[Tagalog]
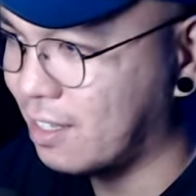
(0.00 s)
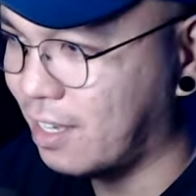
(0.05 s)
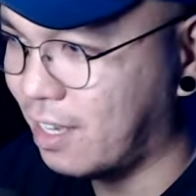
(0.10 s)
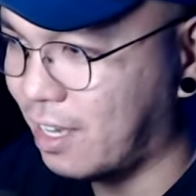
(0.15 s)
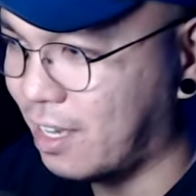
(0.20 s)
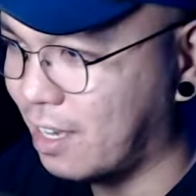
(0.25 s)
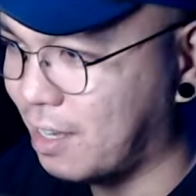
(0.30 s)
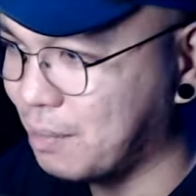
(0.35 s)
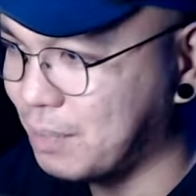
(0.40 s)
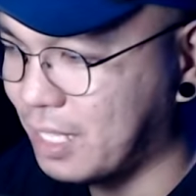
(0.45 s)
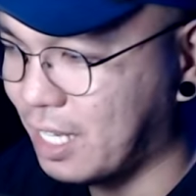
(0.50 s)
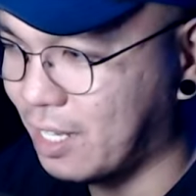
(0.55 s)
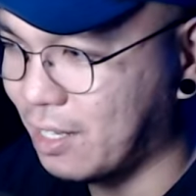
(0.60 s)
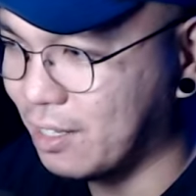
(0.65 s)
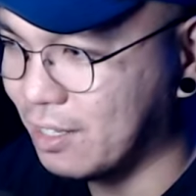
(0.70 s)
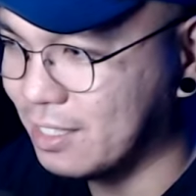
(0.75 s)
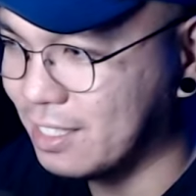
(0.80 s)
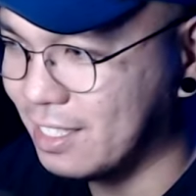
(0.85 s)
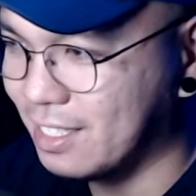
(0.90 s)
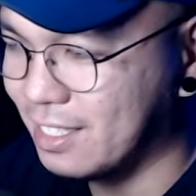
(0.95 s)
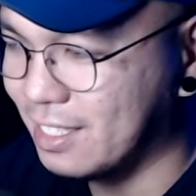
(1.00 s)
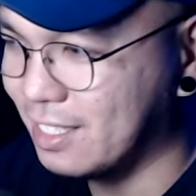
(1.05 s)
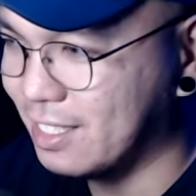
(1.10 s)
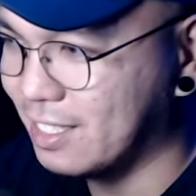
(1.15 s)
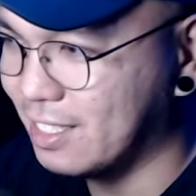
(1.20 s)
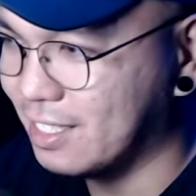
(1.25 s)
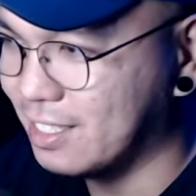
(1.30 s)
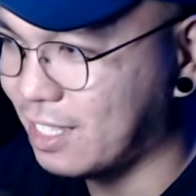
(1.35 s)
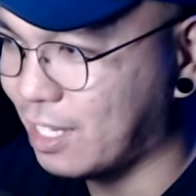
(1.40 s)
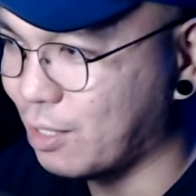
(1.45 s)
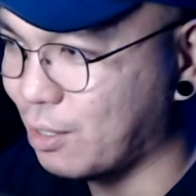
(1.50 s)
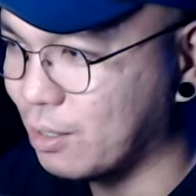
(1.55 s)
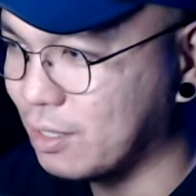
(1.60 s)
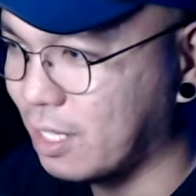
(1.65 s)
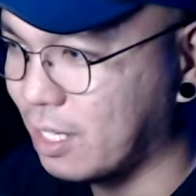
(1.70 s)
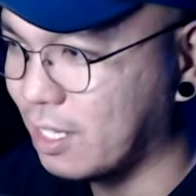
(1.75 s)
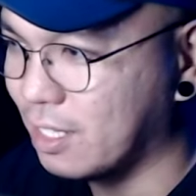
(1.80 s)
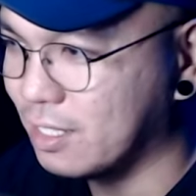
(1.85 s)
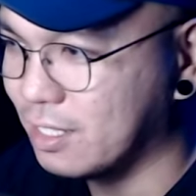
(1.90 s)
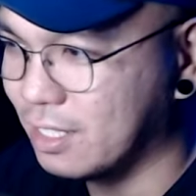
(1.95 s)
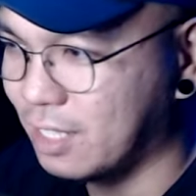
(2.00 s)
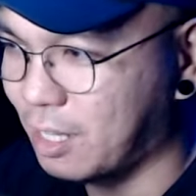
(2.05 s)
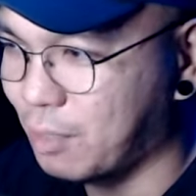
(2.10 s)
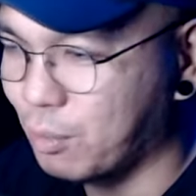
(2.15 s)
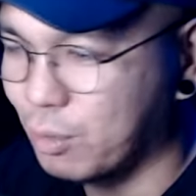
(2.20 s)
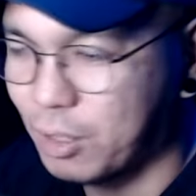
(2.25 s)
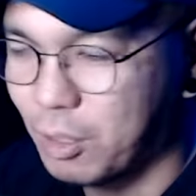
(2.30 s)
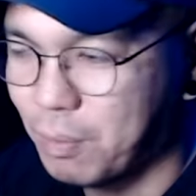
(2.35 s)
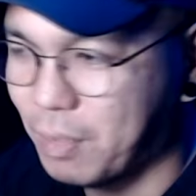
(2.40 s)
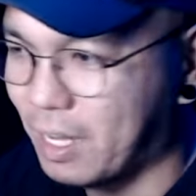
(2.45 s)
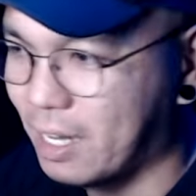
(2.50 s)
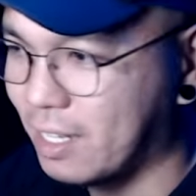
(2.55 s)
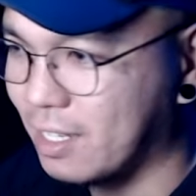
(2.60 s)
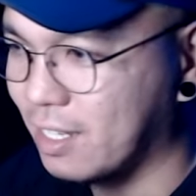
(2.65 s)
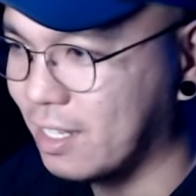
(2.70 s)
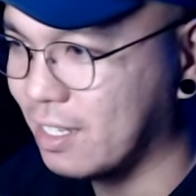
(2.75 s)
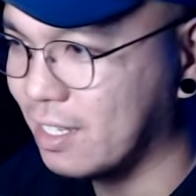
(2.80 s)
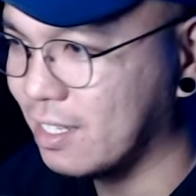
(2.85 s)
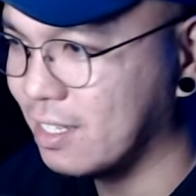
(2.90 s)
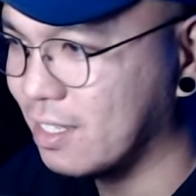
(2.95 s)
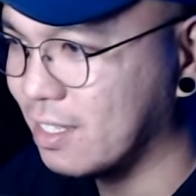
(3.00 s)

Um, si ano, si San Jose. Si, nalimutan ang pangalan niya.